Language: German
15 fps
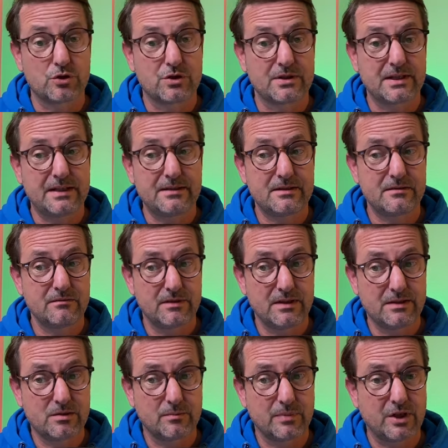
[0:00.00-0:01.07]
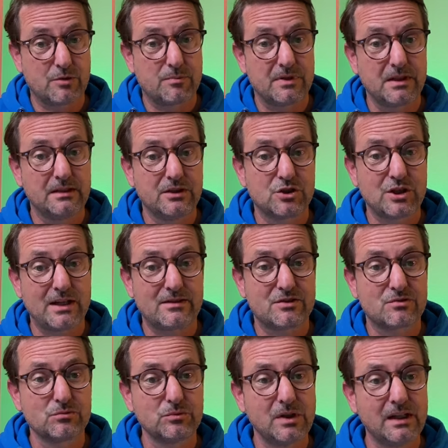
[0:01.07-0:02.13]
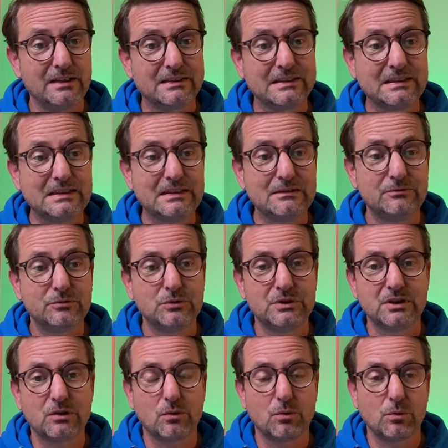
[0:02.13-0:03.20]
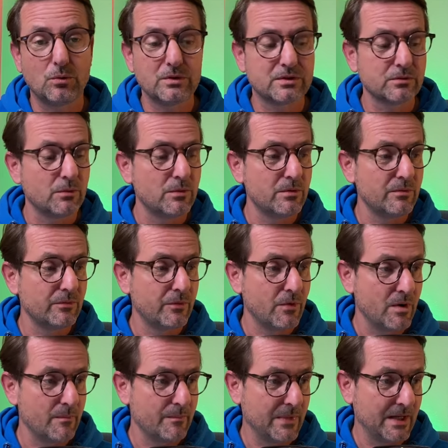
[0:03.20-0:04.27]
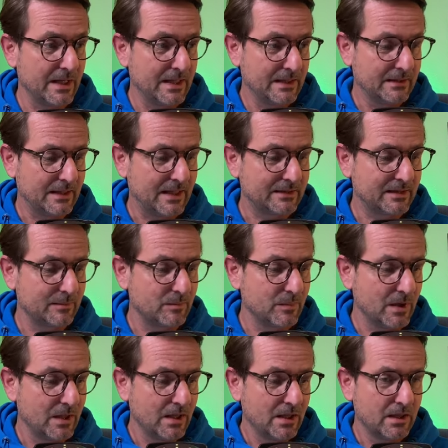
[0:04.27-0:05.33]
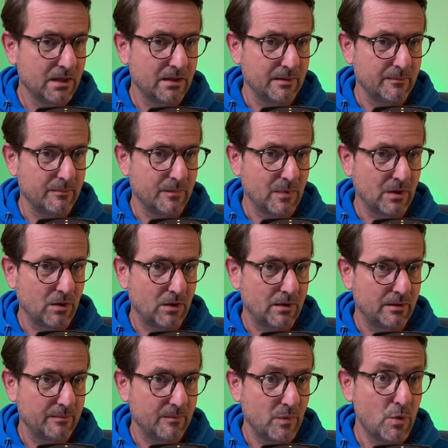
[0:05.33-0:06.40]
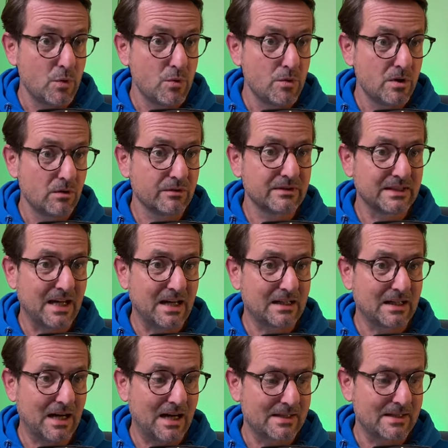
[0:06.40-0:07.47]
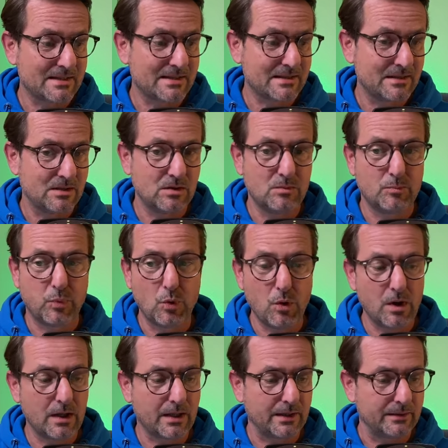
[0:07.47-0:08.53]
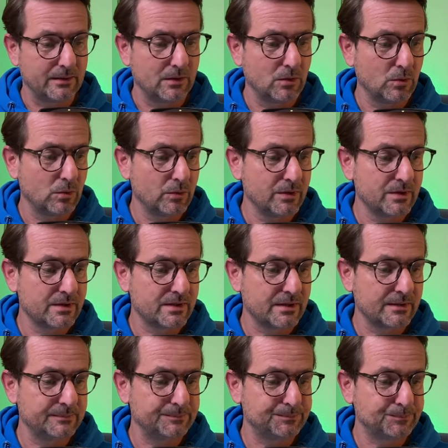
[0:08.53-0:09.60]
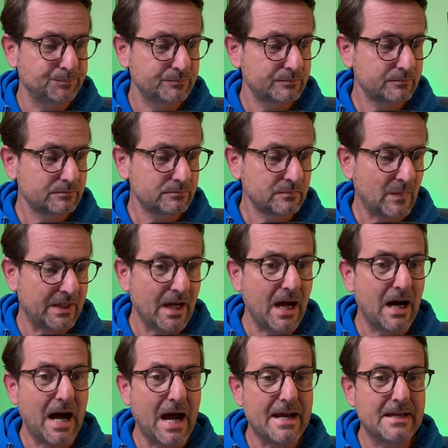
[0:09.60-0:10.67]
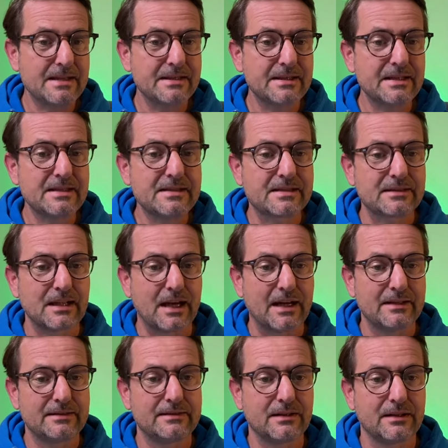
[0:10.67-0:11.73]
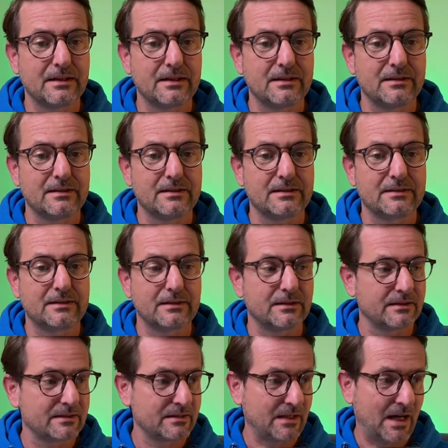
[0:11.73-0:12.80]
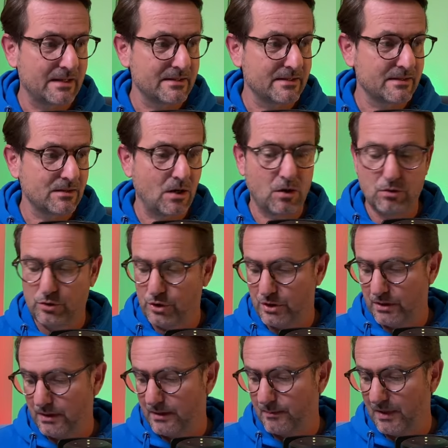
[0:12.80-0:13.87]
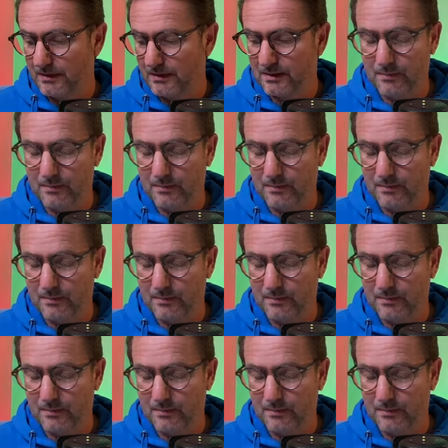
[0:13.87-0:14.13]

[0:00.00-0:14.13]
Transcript: setzen, wie zum Beispiel hier die Schatzsuche, die für die großen Ölfirmen nach dem ähm, ähm, Öl und nach Gas äh, bohren. Und ähm, ja, ein Dienstleister ist äh, Transocean. Ich mache das mal